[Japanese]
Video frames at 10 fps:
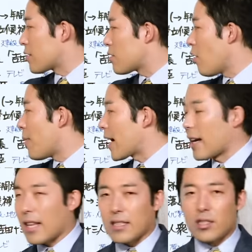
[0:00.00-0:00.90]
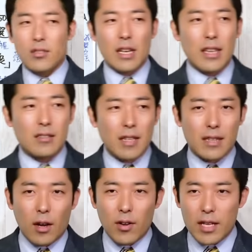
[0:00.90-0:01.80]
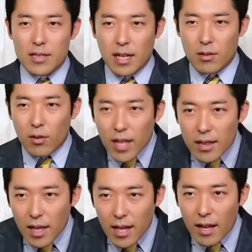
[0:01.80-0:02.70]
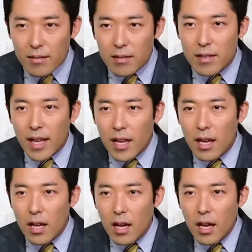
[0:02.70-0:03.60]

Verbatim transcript: 商売が立ち行かなくなった親父がどうなったかね